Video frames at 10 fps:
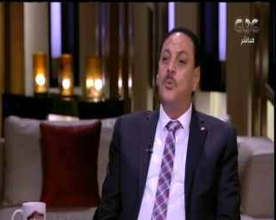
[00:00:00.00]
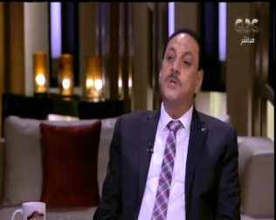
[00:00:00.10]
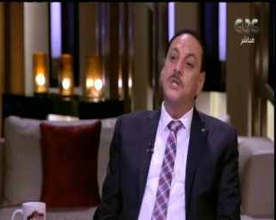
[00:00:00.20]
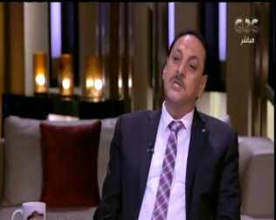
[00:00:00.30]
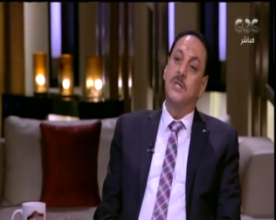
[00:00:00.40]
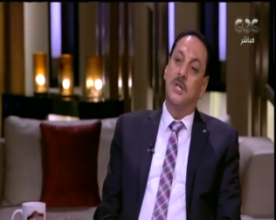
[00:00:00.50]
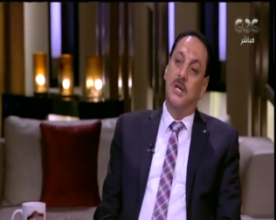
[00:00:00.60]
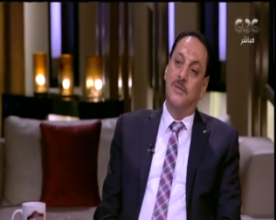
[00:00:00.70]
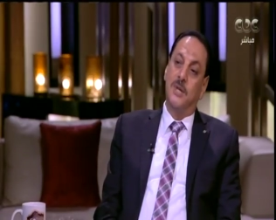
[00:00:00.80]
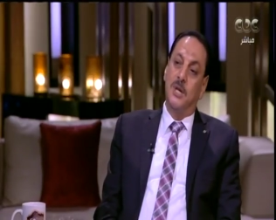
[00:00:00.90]
وصل
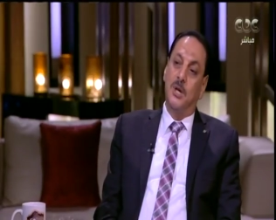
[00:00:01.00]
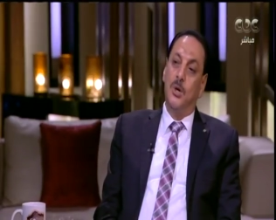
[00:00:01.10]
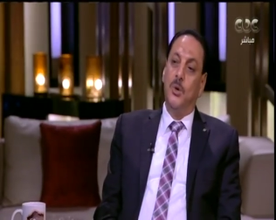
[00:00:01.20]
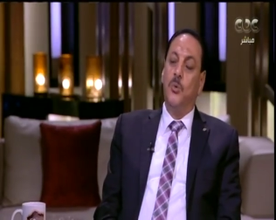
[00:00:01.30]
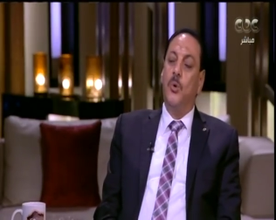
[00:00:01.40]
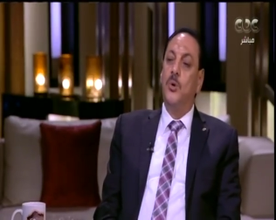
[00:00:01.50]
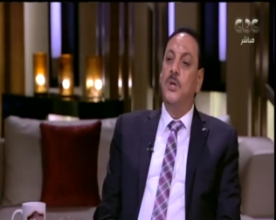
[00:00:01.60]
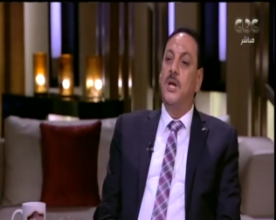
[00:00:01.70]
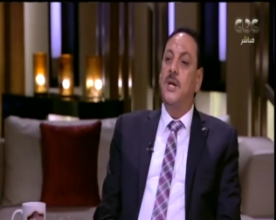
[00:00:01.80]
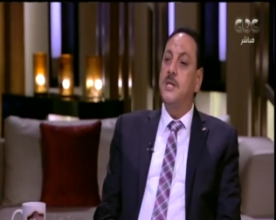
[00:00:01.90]
6000 جنيه
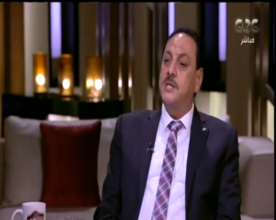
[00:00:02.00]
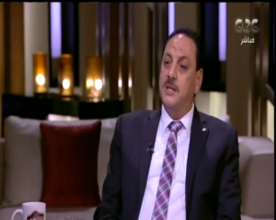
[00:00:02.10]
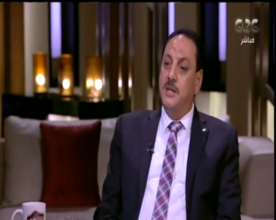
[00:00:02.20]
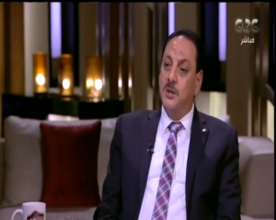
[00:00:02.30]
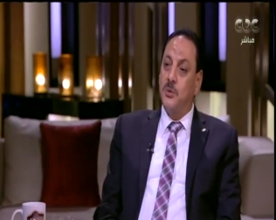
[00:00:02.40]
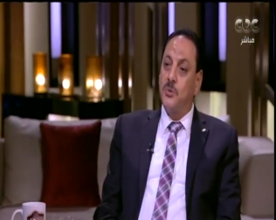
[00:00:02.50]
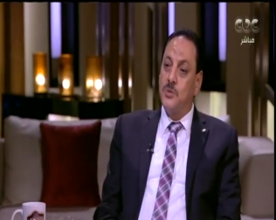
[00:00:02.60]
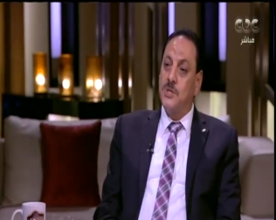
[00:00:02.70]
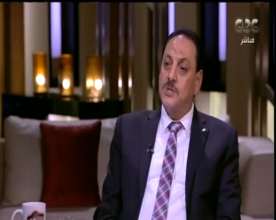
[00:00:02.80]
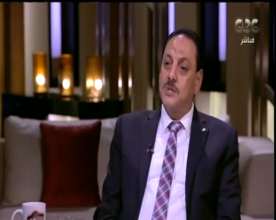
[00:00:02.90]
وقلنا للناس كتير
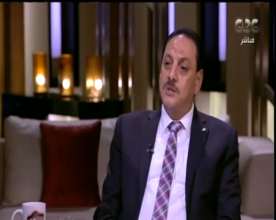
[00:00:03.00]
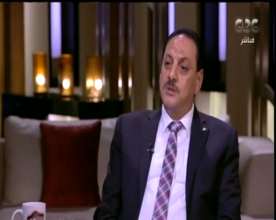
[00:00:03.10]
الرز